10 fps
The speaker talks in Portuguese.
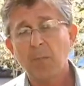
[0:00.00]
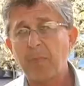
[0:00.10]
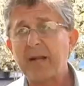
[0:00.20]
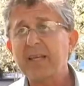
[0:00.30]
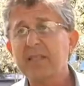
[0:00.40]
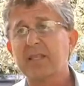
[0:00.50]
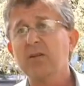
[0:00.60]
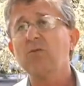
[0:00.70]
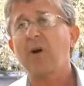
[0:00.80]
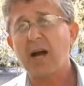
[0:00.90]
para que
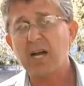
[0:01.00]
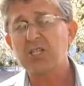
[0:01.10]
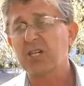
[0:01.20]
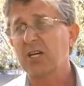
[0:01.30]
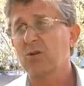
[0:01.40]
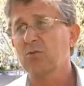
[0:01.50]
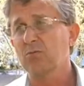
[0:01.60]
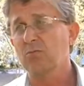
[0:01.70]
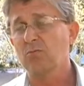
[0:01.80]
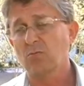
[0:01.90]
então haja
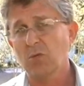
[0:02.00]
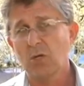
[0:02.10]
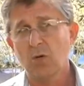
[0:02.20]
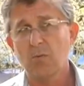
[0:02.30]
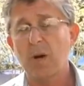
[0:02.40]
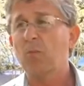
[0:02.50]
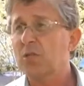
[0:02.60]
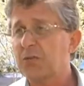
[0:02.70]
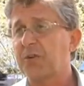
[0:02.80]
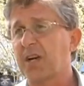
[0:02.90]
um, uma
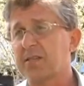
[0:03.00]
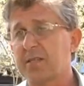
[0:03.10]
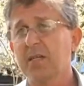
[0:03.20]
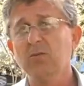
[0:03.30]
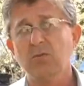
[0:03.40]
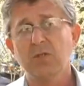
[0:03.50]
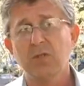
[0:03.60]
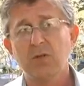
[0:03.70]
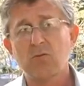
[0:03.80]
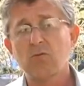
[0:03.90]
modificação
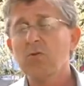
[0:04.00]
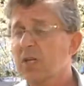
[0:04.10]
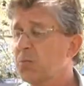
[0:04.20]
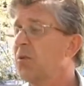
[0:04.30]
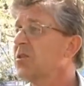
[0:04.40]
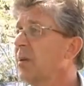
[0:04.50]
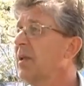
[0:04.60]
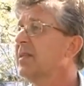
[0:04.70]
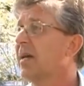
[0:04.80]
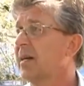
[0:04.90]
com
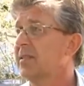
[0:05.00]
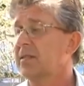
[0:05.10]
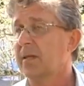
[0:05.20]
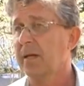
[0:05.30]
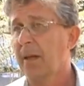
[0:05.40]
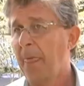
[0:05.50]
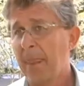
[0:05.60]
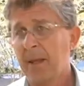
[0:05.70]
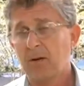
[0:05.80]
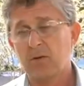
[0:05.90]
responsabilidade. Né?
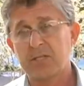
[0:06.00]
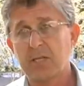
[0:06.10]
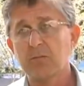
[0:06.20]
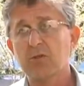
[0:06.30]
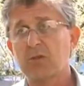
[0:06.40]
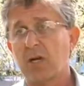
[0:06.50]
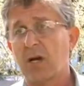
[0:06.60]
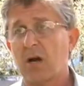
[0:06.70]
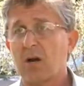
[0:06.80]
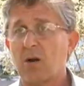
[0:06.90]
Nós temos a, ah,
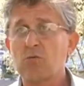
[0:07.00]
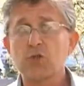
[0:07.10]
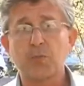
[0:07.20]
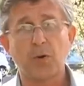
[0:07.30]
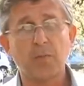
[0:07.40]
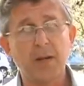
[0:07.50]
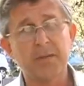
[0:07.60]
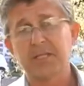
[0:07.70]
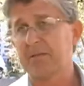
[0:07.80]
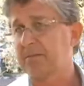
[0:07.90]
a, ah, alguns
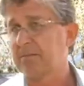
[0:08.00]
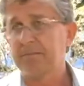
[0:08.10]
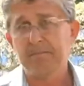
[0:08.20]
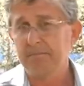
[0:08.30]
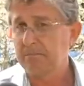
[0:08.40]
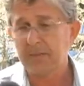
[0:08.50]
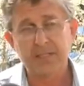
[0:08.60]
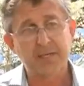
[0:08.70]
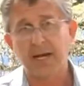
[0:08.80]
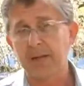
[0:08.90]
problemas em
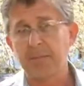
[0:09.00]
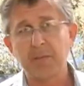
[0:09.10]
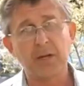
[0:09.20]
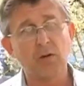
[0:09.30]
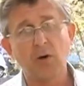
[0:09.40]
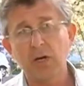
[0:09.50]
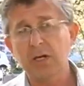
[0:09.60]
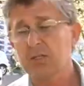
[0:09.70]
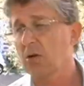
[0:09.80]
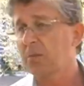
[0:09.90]
escala bem menor
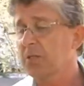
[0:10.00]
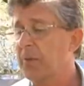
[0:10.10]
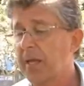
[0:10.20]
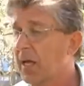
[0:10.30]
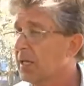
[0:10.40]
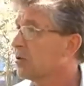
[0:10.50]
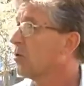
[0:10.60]
nas obras pequenas nos